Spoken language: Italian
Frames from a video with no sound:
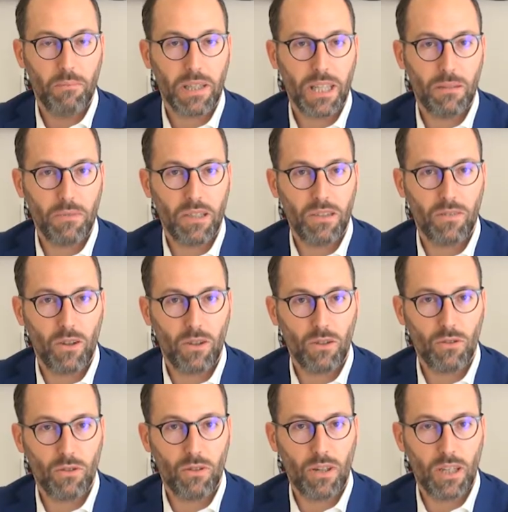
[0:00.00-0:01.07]
perché mi
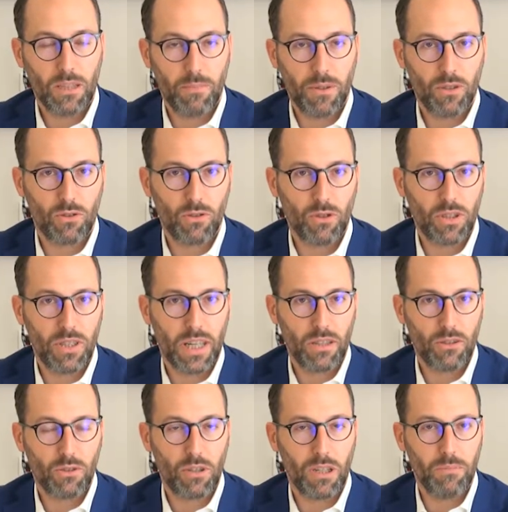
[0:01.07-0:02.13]
rivolgo all'aspetto
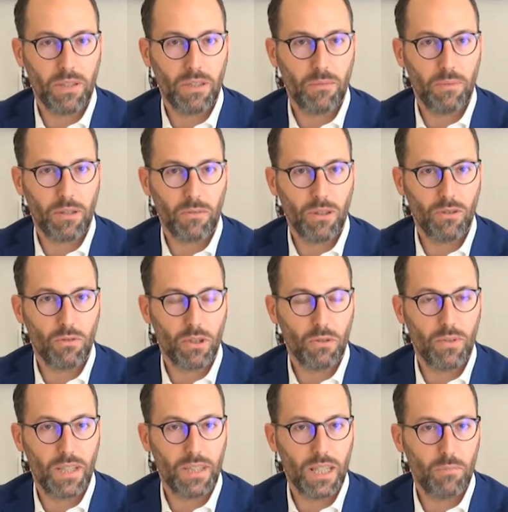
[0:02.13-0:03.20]
societario solamente per quanto
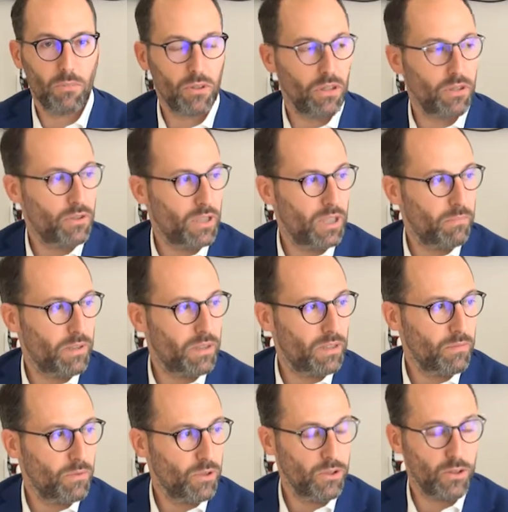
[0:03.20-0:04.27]
riguarda la protezione del
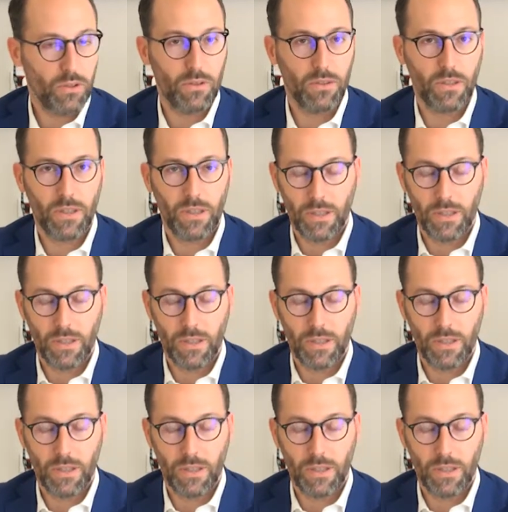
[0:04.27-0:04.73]
patrimonio.